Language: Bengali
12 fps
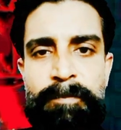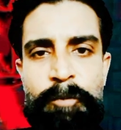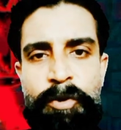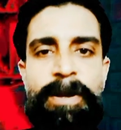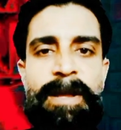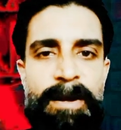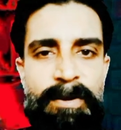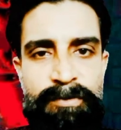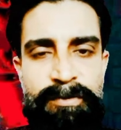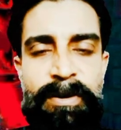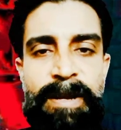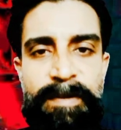পনেরোই
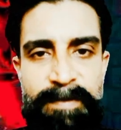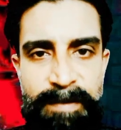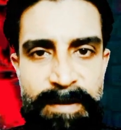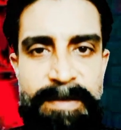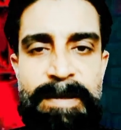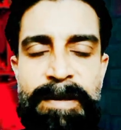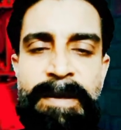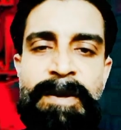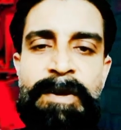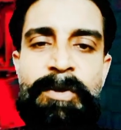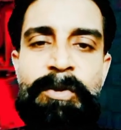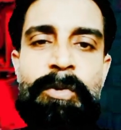আগস্ট রিলিজ দিয়েছে
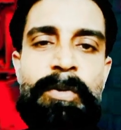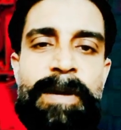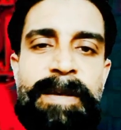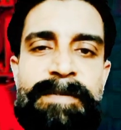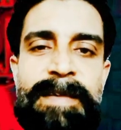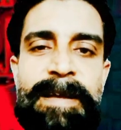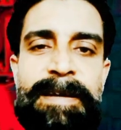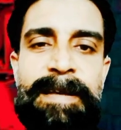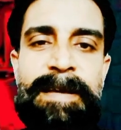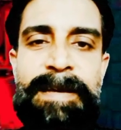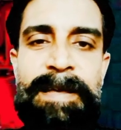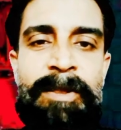তো
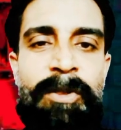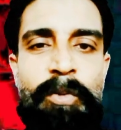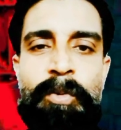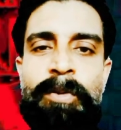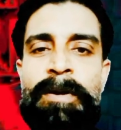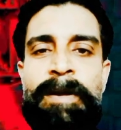এক্স্যাক্টলি কিন্তু